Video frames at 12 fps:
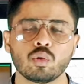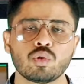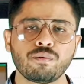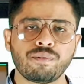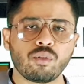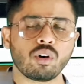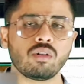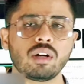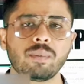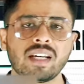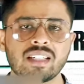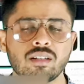दोस्तों फ्रॉड
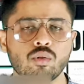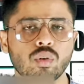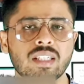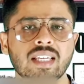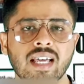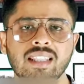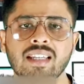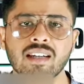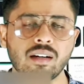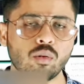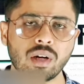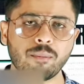लोन एप्लीकेशन जो कि सात
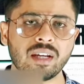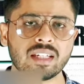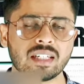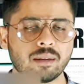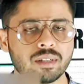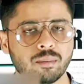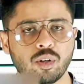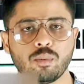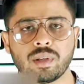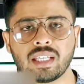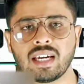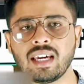दिन का लोन एप्लीकेशन आप सभी
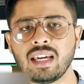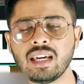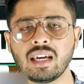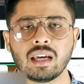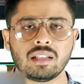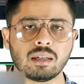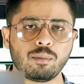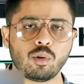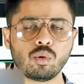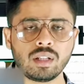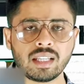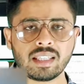को पता है जब
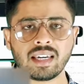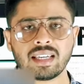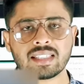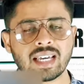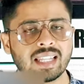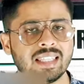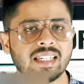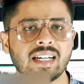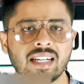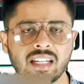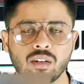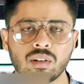लोन देते हैं सात दिन
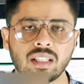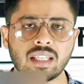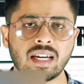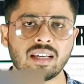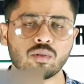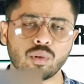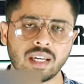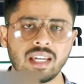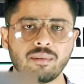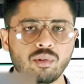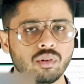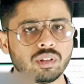का टेन्योर देता है छोटा
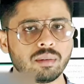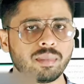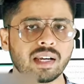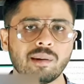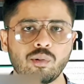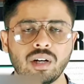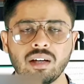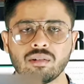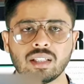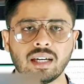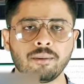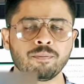ही अमाउंट होता है बड़ा अमाउंट नहीं
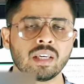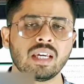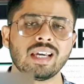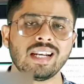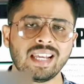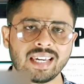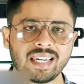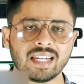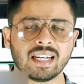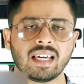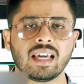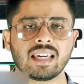होता है
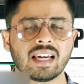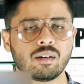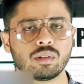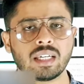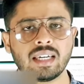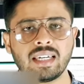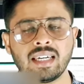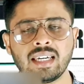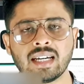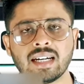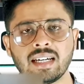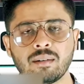लेकिन क्या होता है
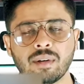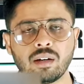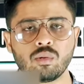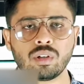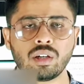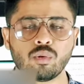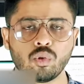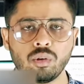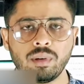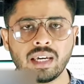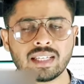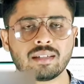कि अगर मानो कि
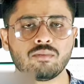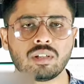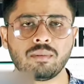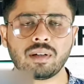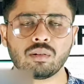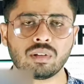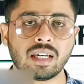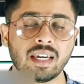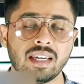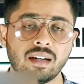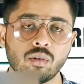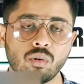कोई भी ऐसा मुसीबत होता
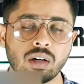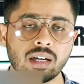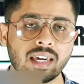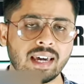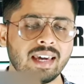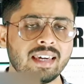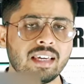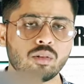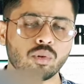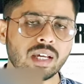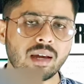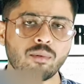है इन लोगों का क्या है कि
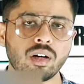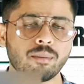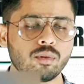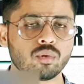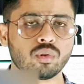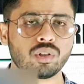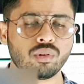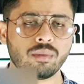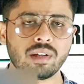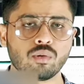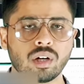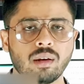छोटा अमाउंट आप लोग सोचते हो
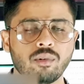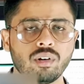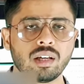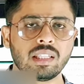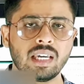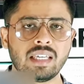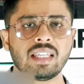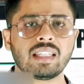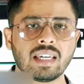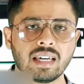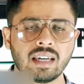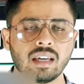कि भाई छोटा अमाउंट है दे ही
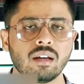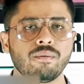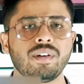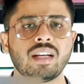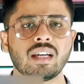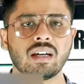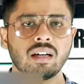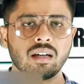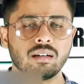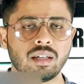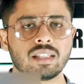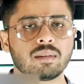देते हैं फिर
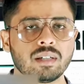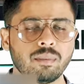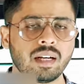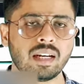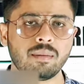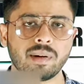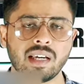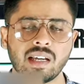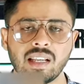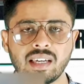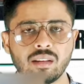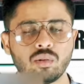ये सब झमेला नहीं
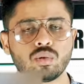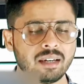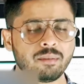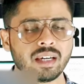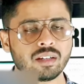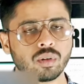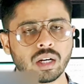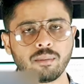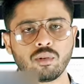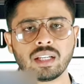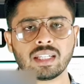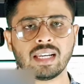पड़ेगा लेकिन दोस्तों में ये छोटा
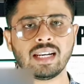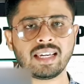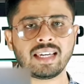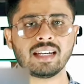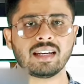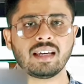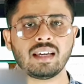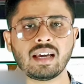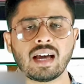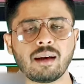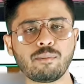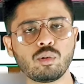अमाउंट देता है लेकिन
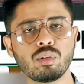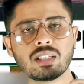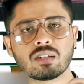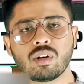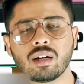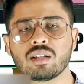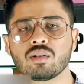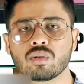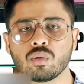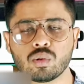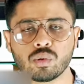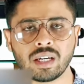आप लोग इसको अगर
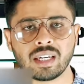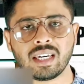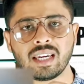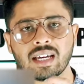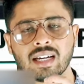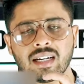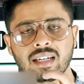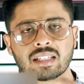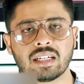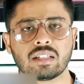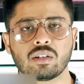सोचोगे कि इसका